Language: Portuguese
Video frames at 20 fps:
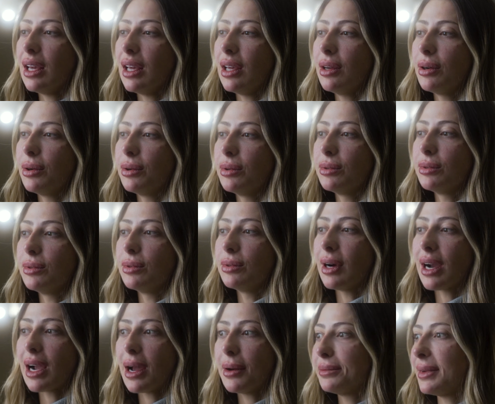Eu
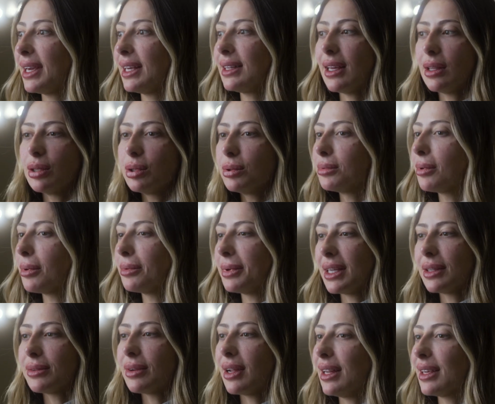acabei tendo um
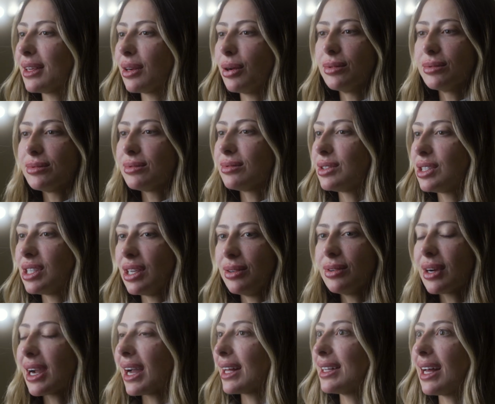momento ali que eu tive
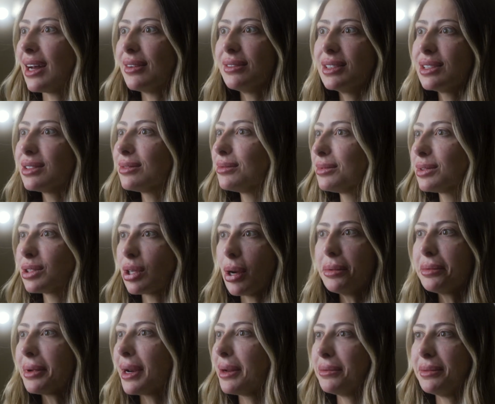o cadáver só
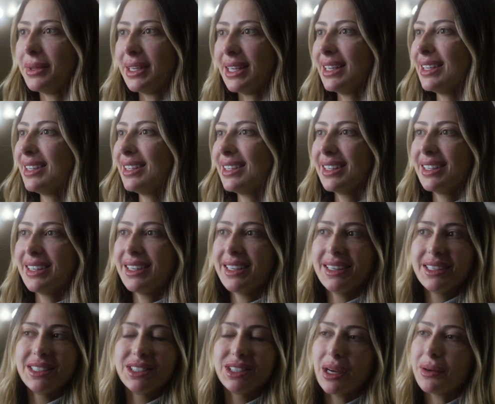para mim
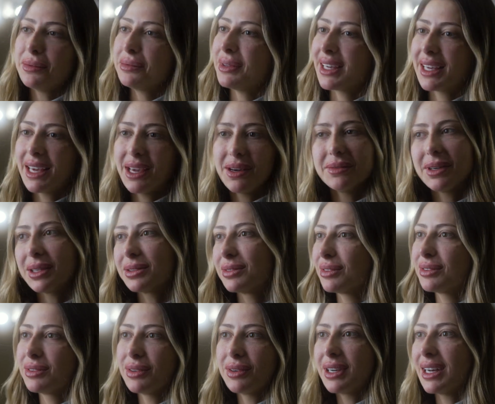já peguei uma
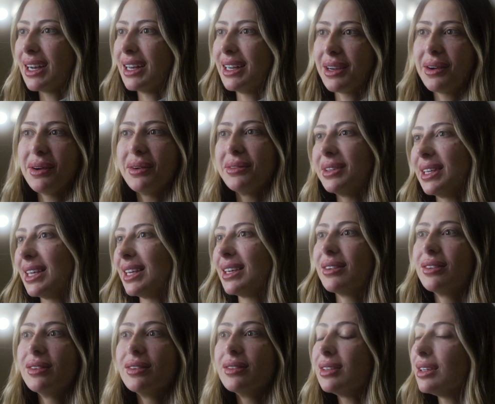tutora ali
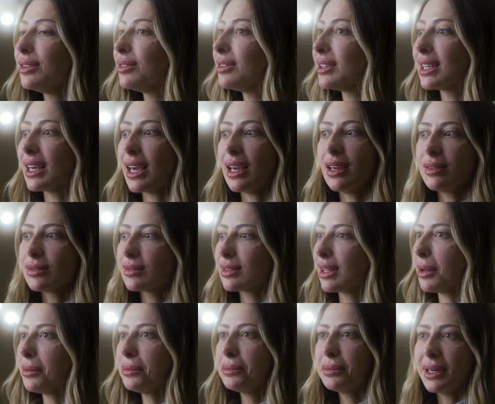comigo e fiquei um
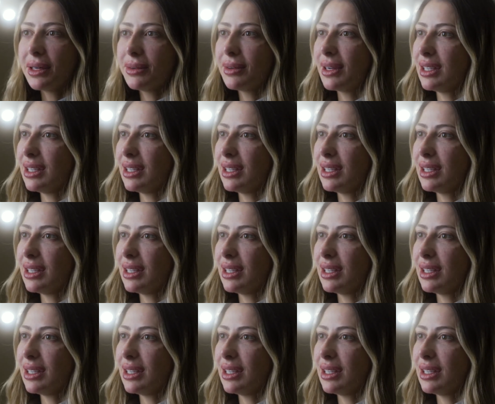tempão